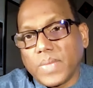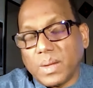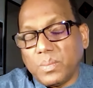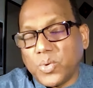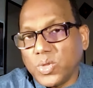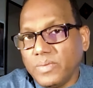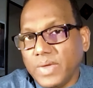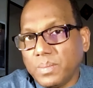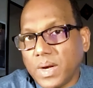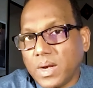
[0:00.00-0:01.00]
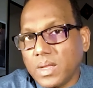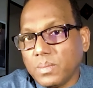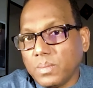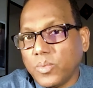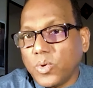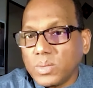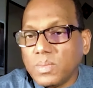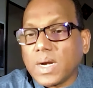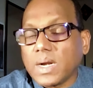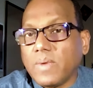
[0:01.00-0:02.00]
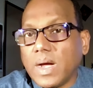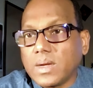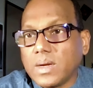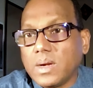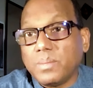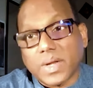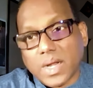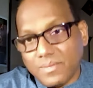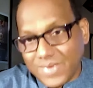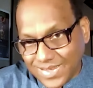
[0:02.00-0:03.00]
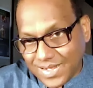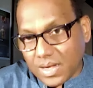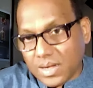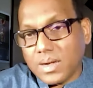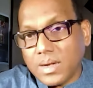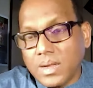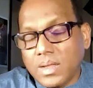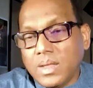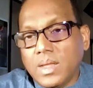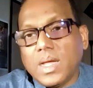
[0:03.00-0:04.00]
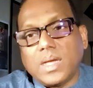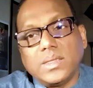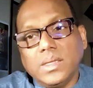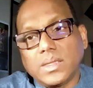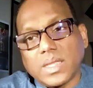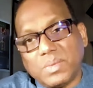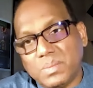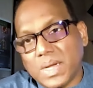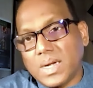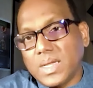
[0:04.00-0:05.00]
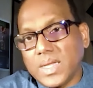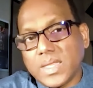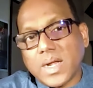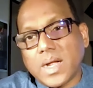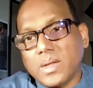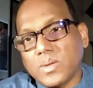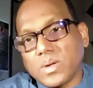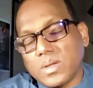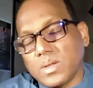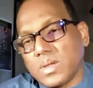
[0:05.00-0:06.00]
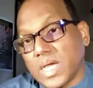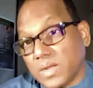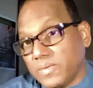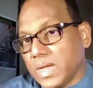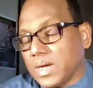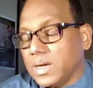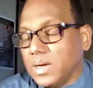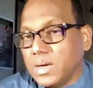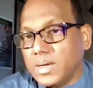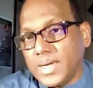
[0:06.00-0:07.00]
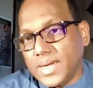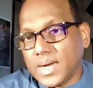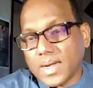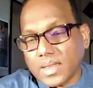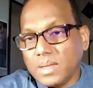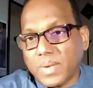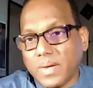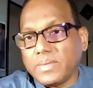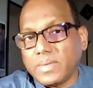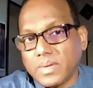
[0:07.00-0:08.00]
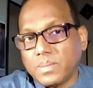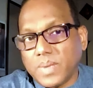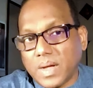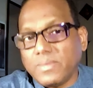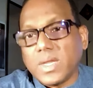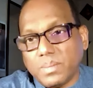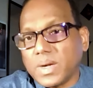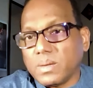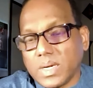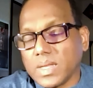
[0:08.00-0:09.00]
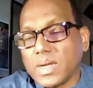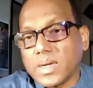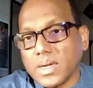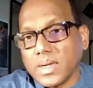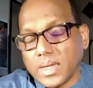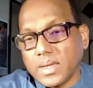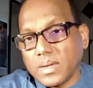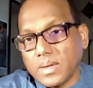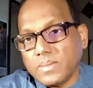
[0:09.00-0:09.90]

தம் பொது வேட்பாளர் போதுமான வாக்குகள் பெறாவிட்டால் அது தமிழ் மக்களுக்கு எதிரான ஒரு கருவியாக நீண்ட காலத்தில் பாவி பாவிக்கப்படும் என்று தான் நான் நினைக்கின்றேன்